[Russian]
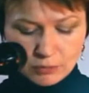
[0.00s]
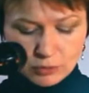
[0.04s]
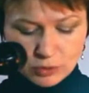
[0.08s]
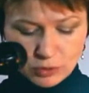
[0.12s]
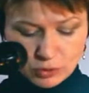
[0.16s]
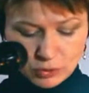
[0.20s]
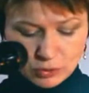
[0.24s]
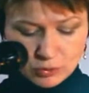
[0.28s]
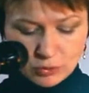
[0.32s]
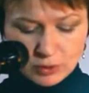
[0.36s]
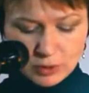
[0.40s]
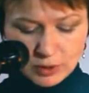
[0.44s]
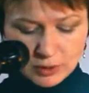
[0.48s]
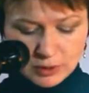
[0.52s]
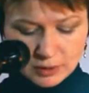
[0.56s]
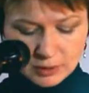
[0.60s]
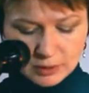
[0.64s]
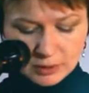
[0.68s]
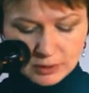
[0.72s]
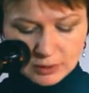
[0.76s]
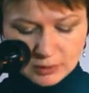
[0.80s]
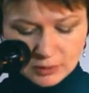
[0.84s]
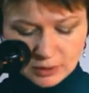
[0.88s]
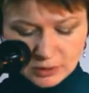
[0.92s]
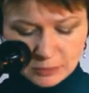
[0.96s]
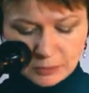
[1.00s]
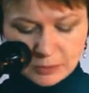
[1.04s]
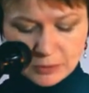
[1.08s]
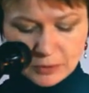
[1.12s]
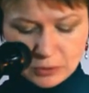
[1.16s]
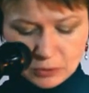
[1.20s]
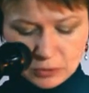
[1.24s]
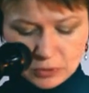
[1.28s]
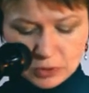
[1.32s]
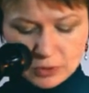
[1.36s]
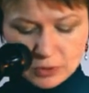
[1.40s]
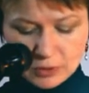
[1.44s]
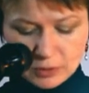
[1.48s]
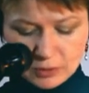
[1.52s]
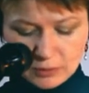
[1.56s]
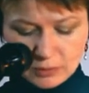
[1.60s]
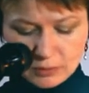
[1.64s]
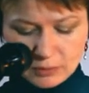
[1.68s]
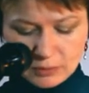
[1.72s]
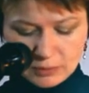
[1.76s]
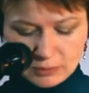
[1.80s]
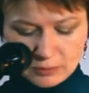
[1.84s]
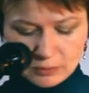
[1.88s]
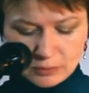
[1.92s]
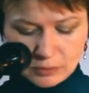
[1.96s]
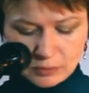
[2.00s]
Вот, ну и теперь уже,